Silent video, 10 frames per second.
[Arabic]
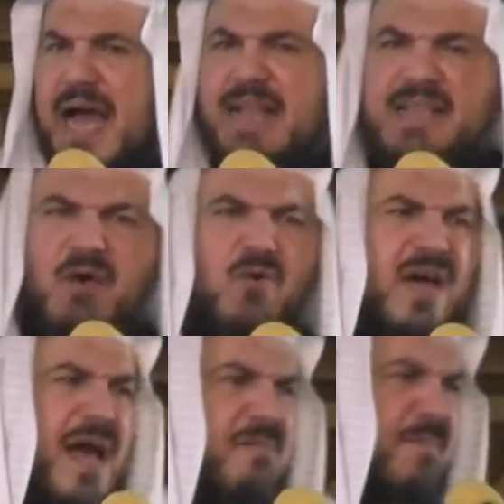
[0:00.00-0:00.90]
أنه
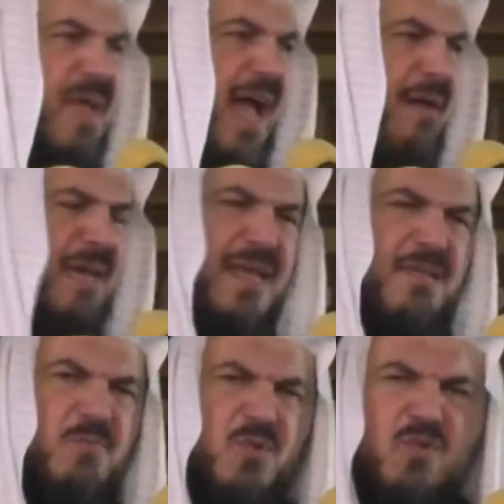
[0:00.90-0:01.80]
قام
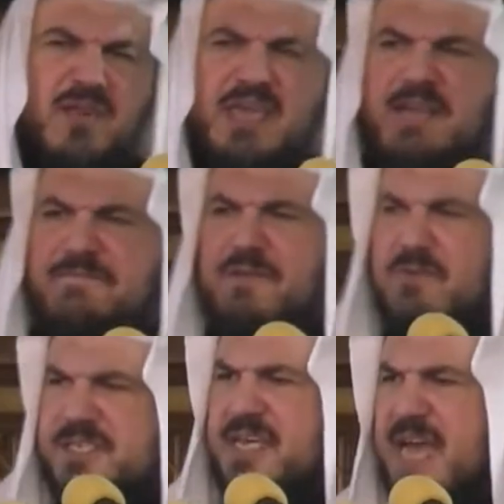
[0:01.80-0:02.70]
بعمل بطولي في
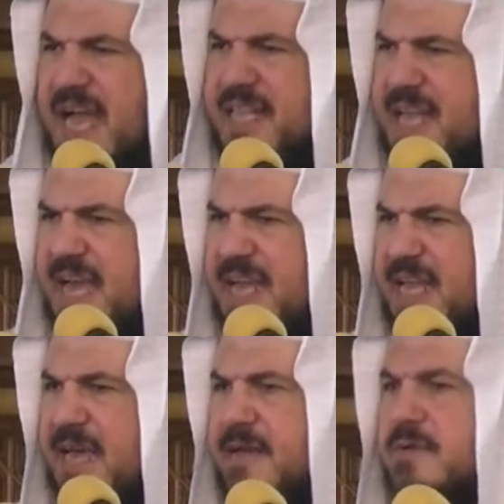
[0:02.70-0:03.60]
وجه
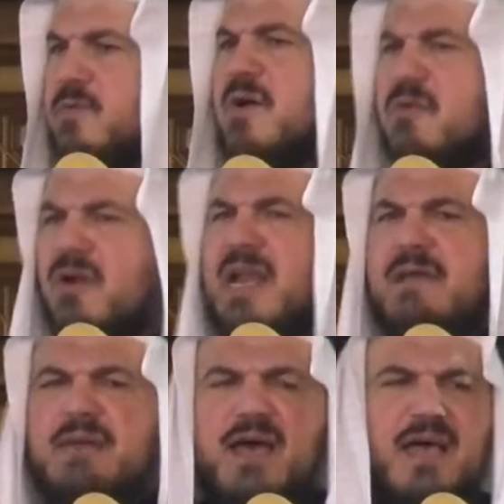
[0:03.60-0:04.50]
أعدائنا
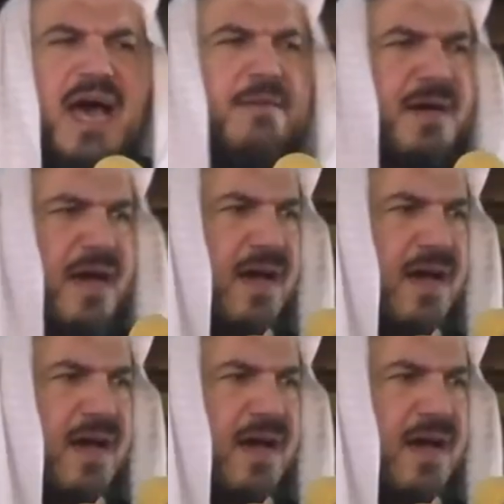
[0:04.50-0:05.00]
وكلما قام